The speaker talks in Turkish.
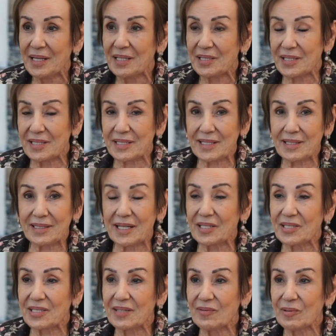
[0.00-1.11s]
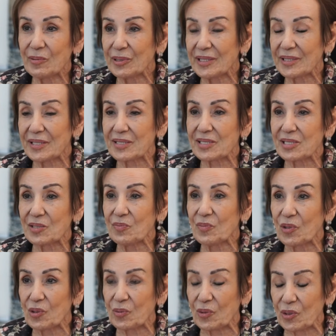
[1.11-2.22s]
size tekstil ve moda tasarım
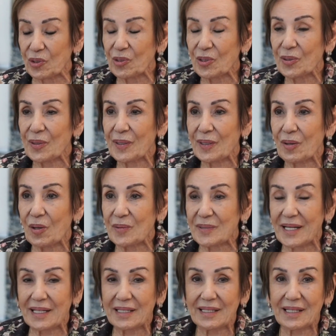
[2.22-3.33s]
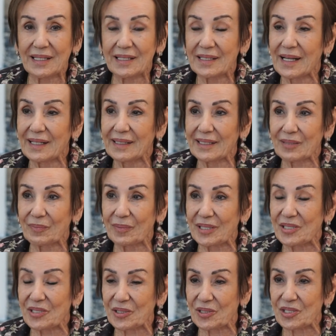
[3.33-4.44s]
bölümünün özelliklerini anlatmaya
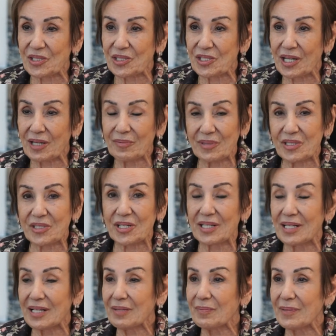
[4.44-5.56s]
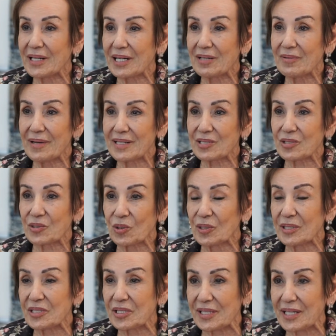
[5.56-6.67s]
çalışacağım. İnşallah beraber yola
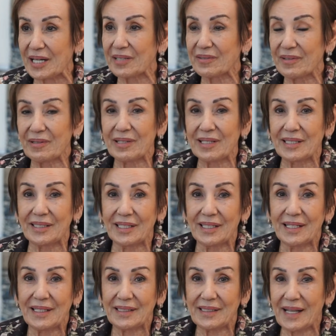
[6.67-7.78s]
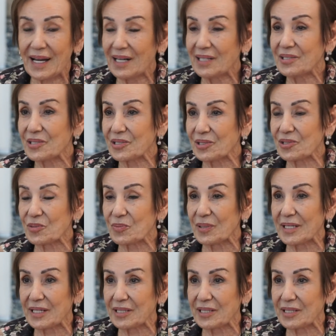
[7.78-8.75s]
çıkar ve değerli çalışmalar